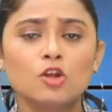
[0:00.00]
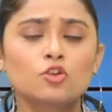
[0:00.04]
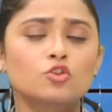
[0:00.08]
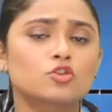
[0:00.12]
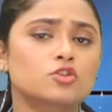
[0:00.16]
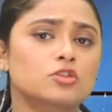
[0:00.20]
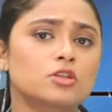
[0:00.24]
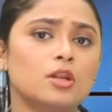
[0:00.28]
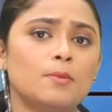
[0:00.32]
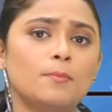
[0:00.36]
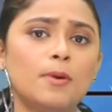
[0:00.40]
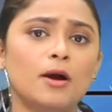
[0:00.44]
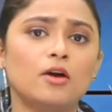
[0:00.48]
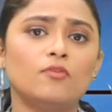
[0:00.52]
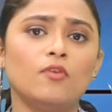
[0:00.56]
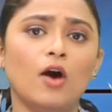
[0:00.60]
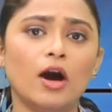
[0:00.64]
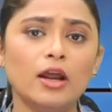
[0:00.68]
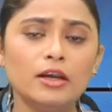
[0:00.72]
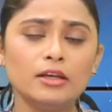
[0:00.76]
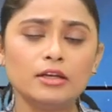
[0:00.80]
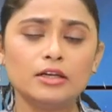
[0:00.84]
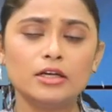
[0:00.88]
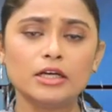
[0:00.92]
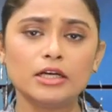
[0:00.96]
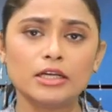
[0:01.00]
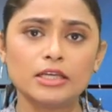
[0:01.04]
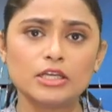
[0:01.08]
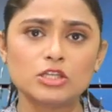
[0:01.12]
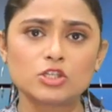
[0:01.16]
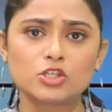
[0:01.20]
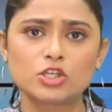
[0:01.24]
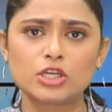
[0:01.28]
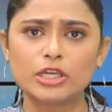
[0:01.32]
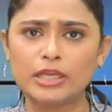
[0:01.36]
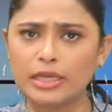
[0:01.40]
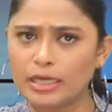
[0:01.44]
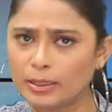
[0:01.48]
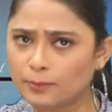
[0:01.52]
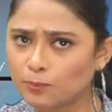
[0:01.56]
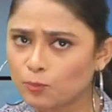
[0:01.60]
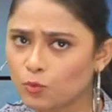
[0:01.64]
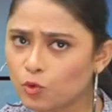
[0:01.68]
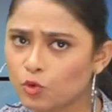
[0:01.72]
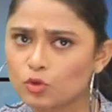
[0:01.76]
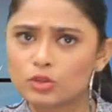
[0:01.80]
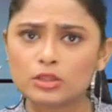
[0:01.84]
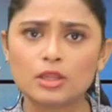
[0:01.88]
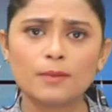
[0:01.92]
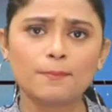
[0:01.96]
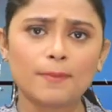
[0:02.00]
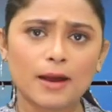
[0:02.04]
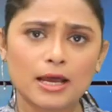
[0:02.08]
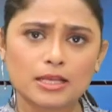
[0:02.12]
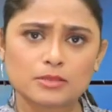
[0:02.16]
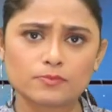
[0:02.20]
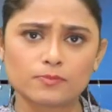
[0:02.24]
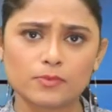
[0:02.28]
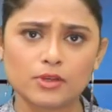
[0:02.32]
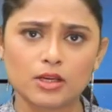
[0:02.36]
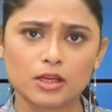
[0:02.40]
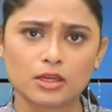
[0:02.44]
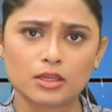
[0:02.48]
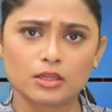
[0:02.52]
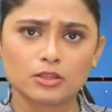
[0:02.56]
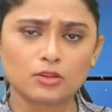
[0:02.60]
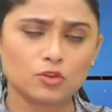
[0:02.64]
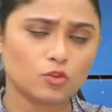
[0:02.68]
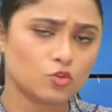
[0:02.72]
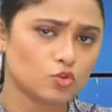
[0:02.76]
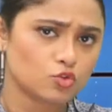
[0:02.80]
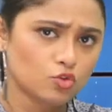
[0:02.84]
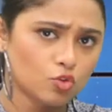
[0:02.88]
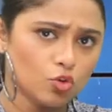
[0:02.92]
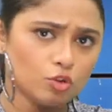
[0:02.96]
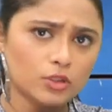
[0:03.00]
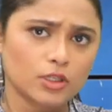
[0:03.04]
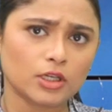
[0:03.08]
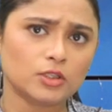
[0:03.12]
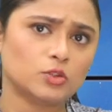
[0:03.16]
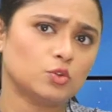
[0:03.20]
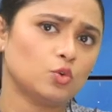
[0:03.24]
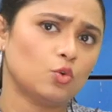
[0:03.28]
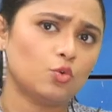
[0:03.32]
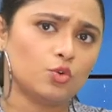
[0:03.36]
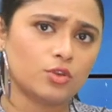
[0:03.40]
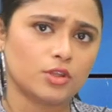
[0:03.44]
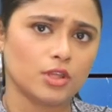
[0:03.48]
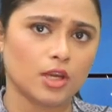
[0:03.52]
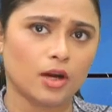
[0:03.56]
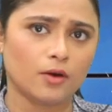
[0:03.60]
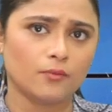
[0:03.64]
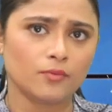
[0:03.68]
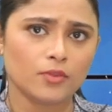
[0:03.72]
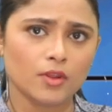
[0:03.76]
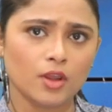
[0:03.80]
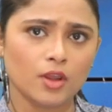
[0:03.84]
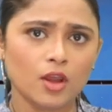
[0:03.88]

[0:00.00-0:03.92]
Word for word: तो उसने भगवान गणेश की एक मूर्ति पास में रखी थी उसको तक तोड़ दिया